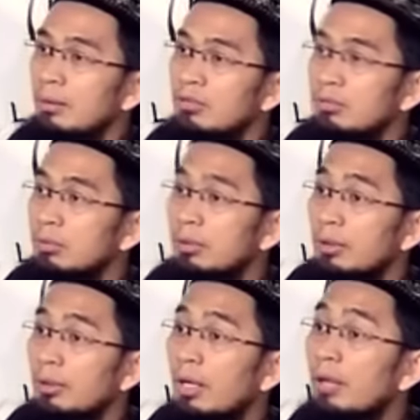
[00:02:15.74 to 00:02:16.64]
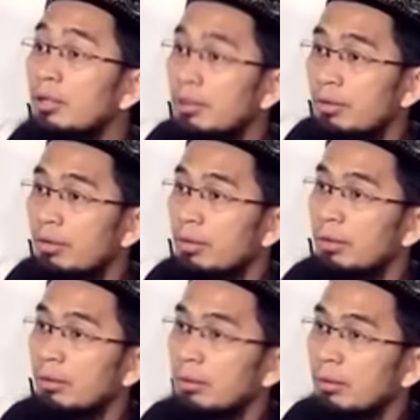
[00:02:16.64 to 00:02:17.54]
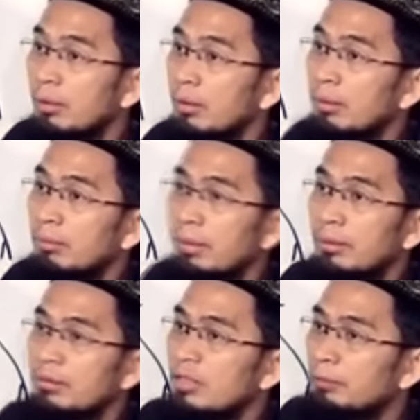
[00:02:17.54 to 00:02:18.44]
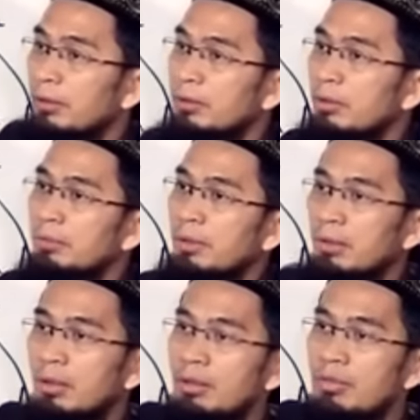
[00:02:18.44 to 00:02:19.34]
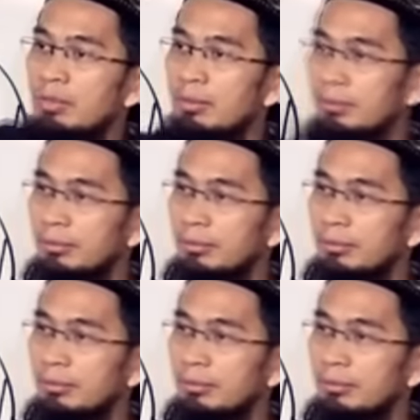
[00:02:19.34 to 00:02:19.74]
disebut dengan hadis. Baik, siapa yang menyampaikan hadis?